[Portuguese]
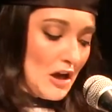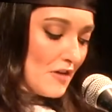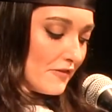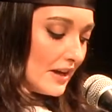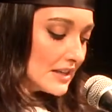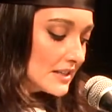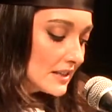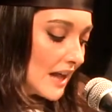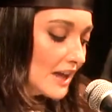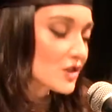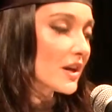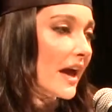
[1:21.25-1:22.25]

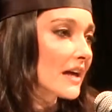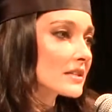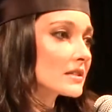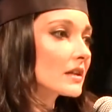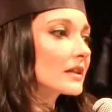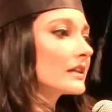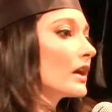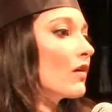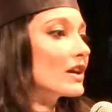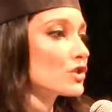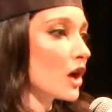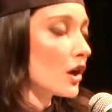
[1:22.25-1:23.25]
Felicidade esta que não
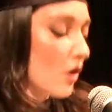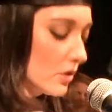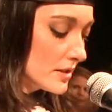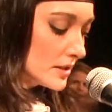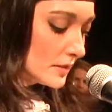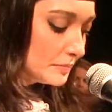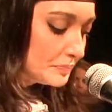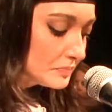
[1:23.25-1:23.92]
é só nossa,